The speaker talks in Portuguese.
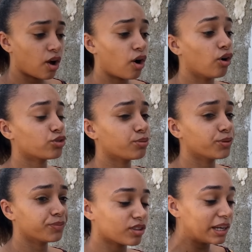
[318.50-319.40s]
Ótimo.
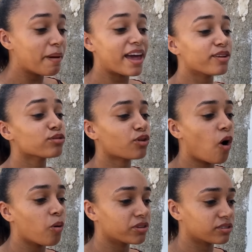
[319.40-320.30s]
Libere os
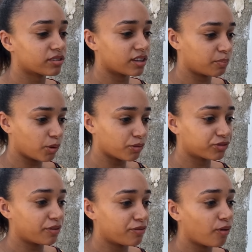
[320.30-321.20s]
comes, que esse povo
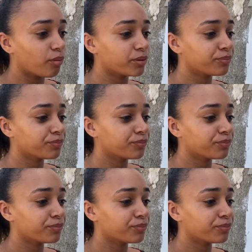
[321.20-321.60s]
tem fome.